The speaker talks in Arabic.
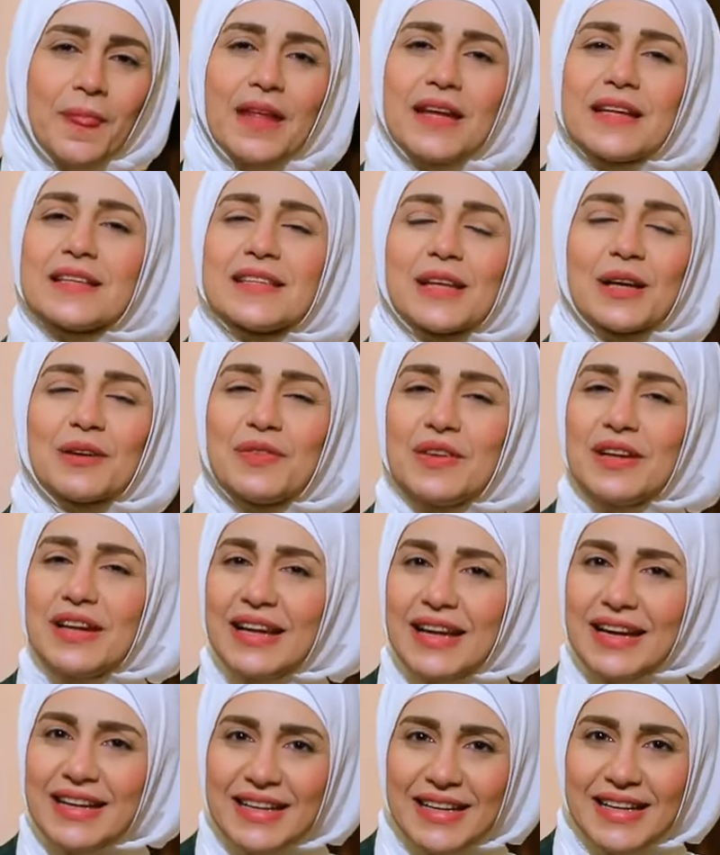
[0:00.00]
يستغفر
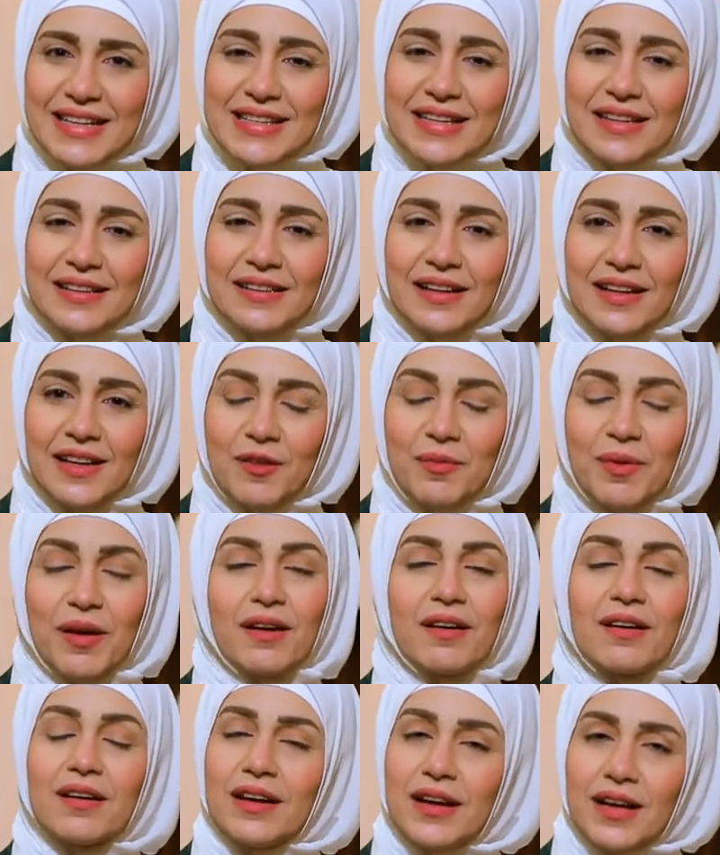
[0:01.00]
لي انا يا سيدنا نبي
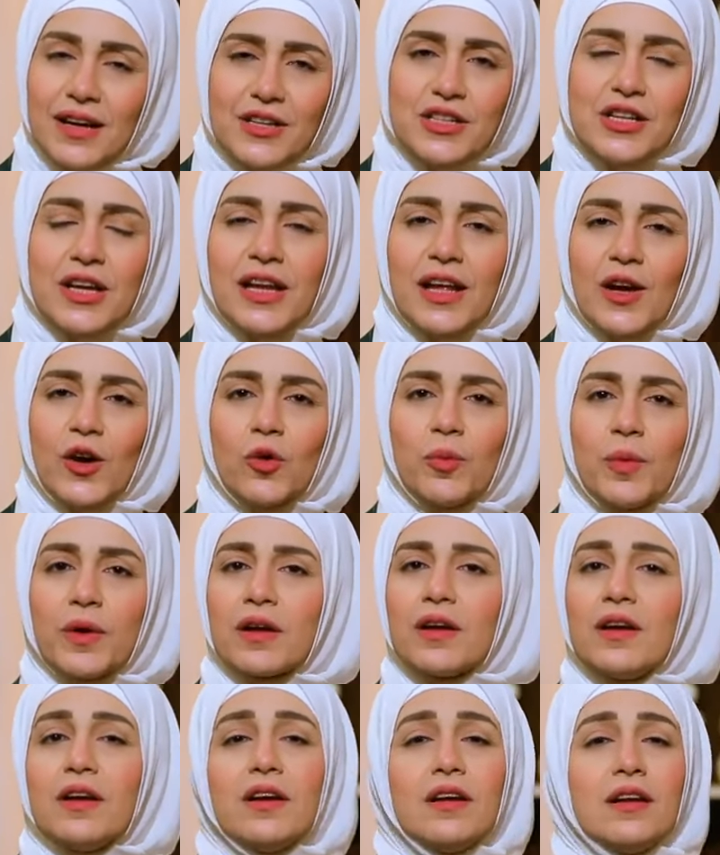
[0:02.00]
قال اجل يا
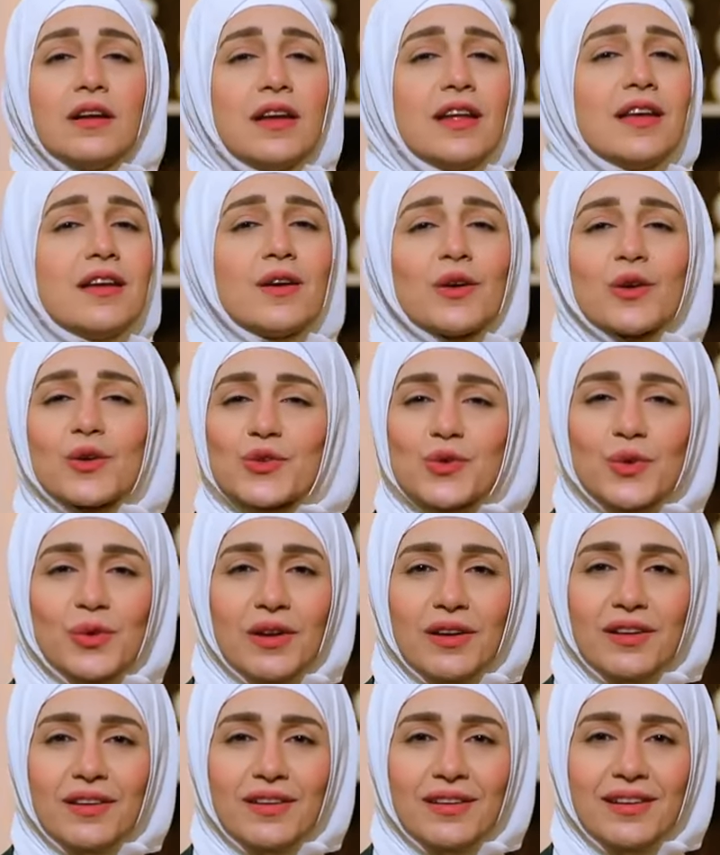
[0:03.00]
عمر ليه يا
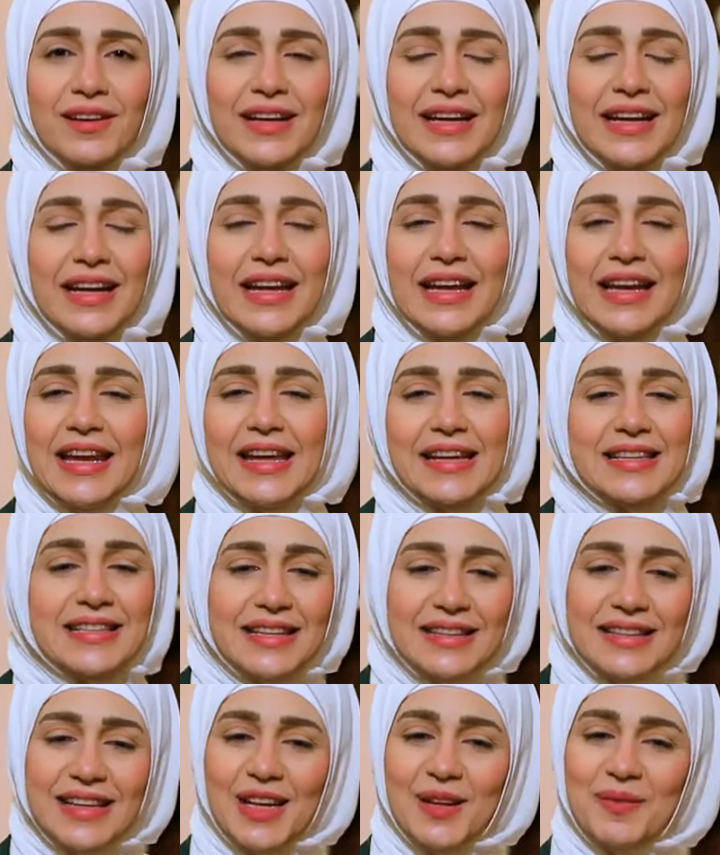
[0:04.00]
رسول الله ليه يا
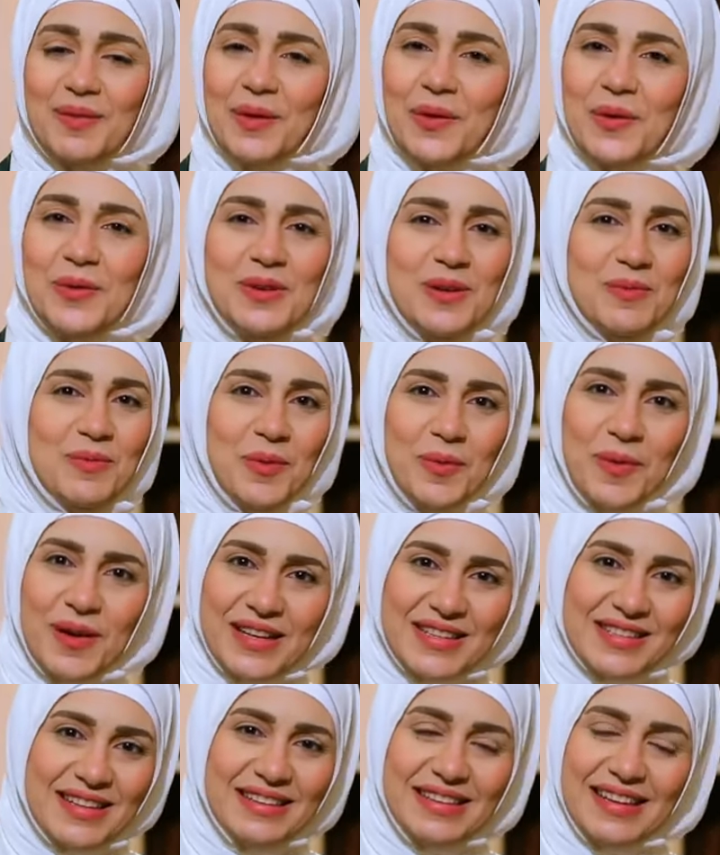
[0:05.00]
سيدنا النبي كل
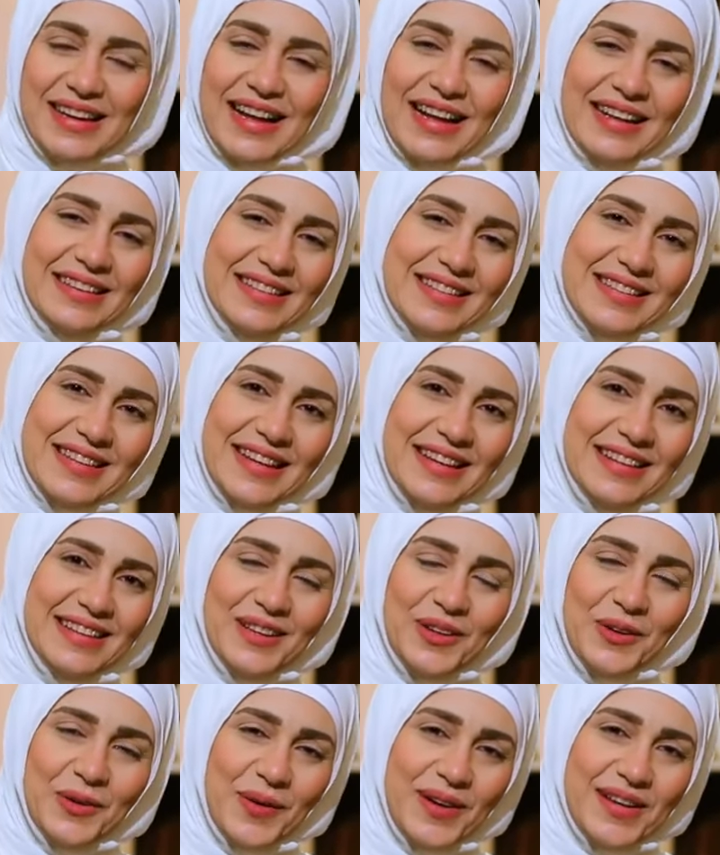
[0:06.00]
المميزات اللي عند
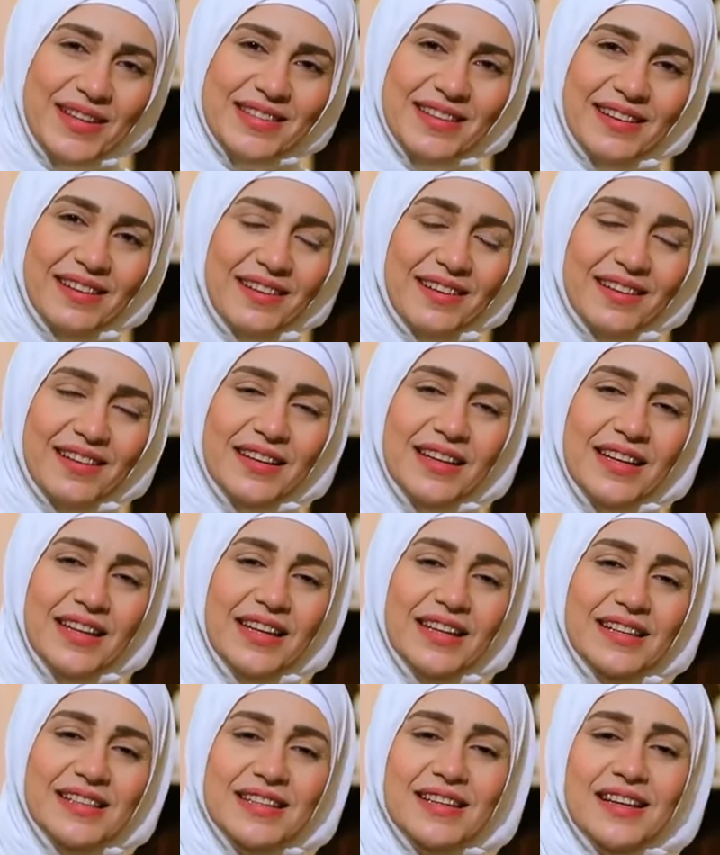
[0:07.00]
سيدنا أويس
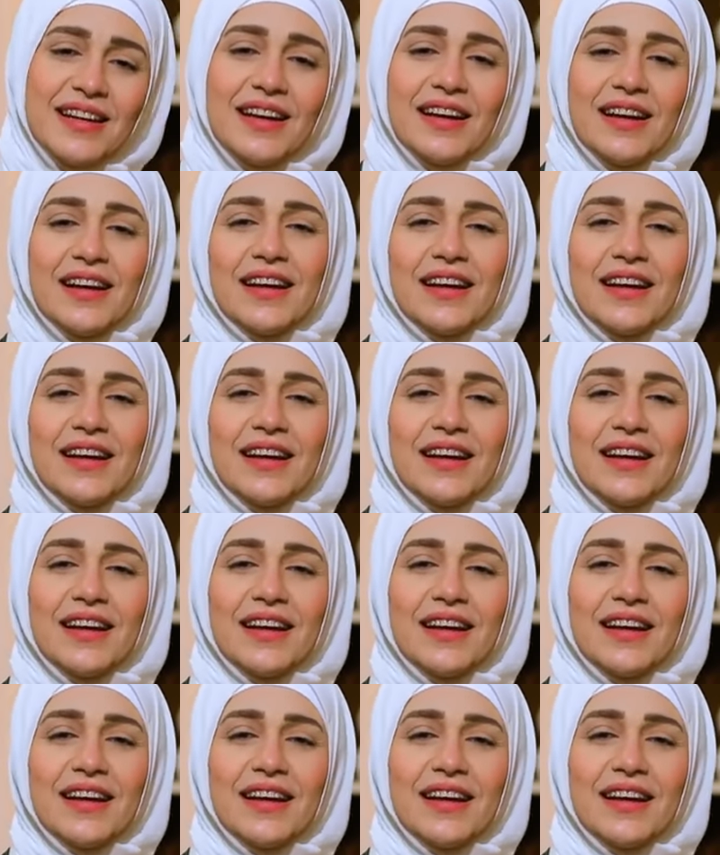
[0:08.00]
القرنية دي